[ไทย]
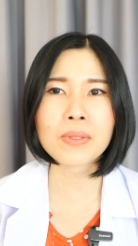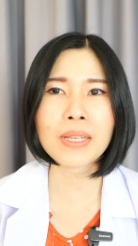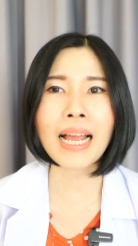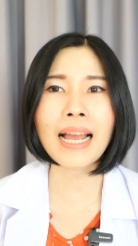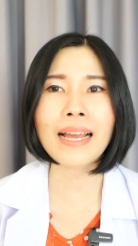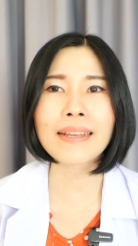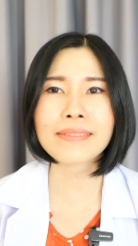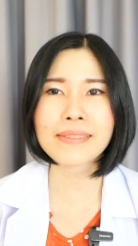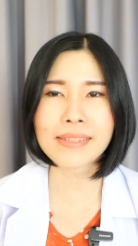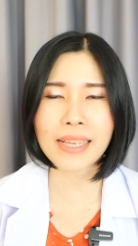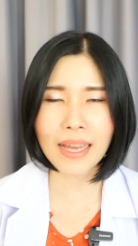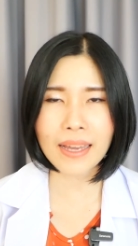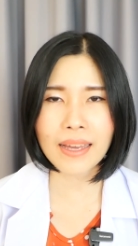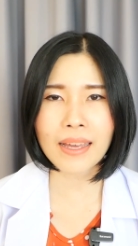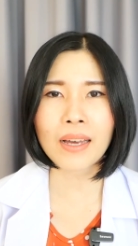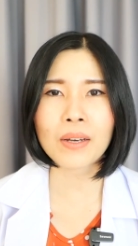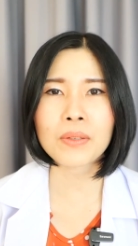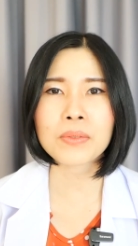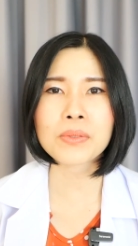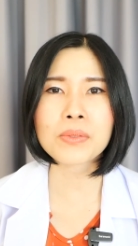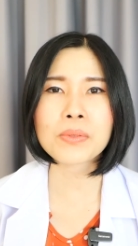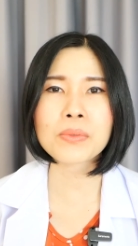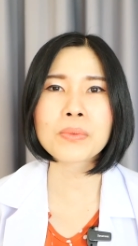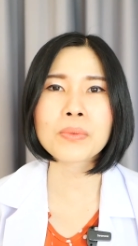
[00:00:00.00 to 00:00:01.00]
2.5 จะ
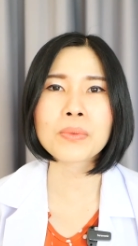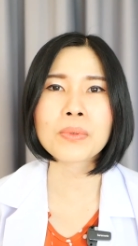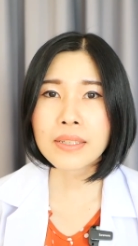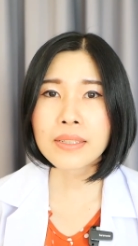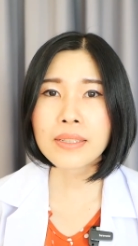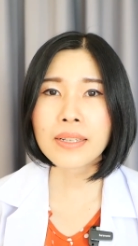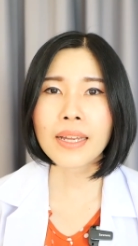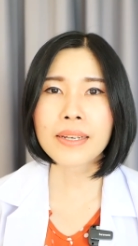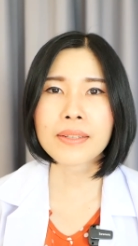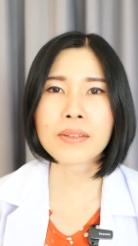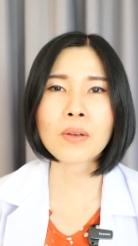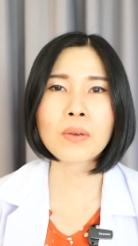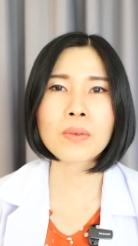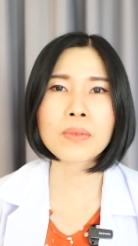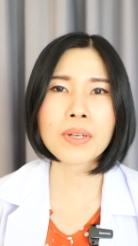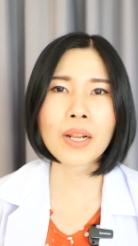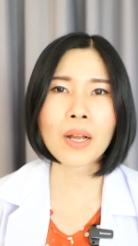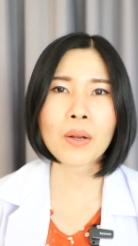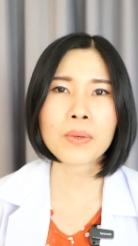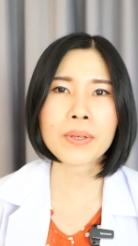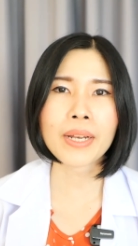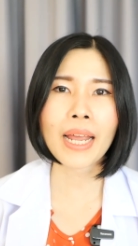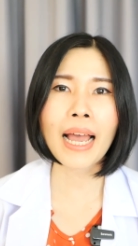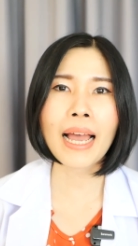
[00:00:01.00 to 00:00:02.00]
เข้าสู่เลือดของ
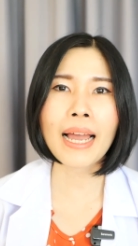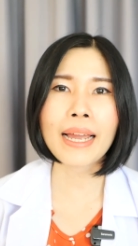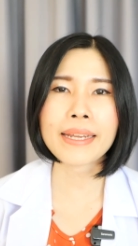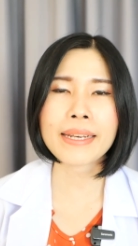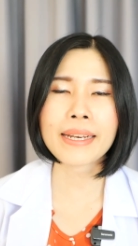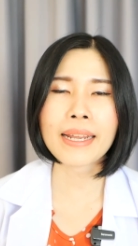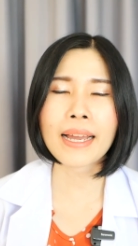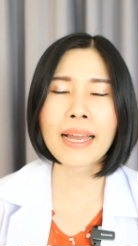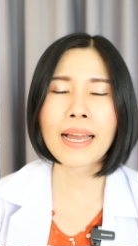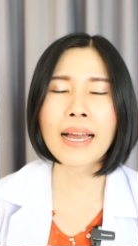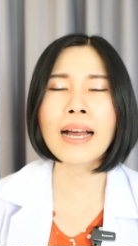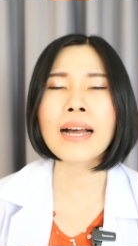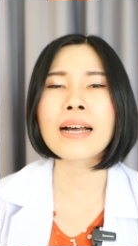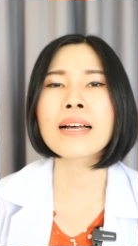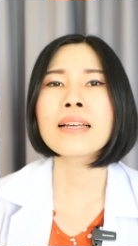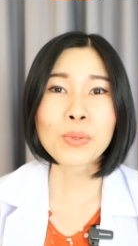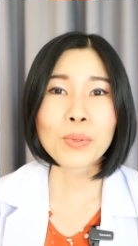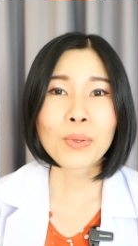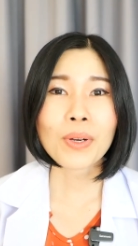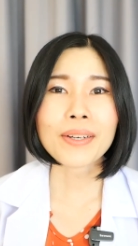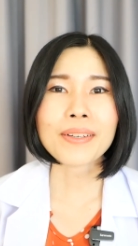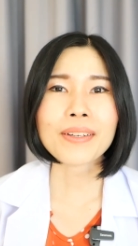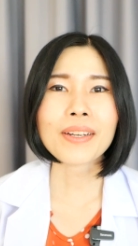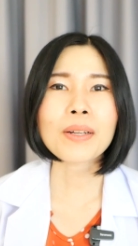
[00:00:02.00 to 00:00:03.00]
เราได้นะคะ
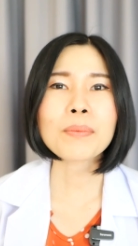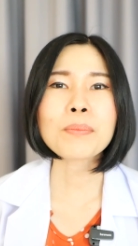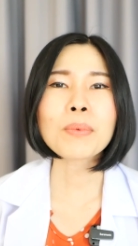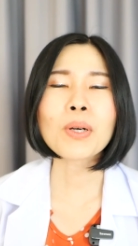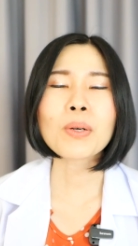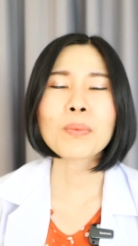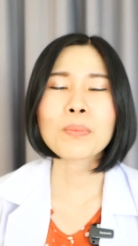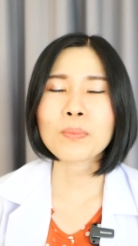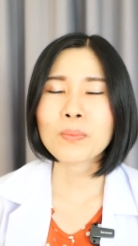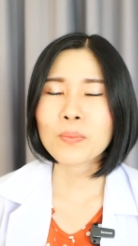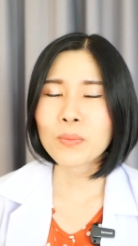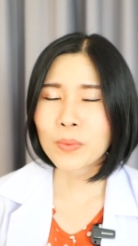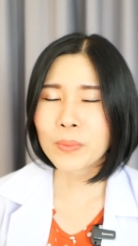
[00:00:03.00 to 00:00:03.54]
ส่วนระบบ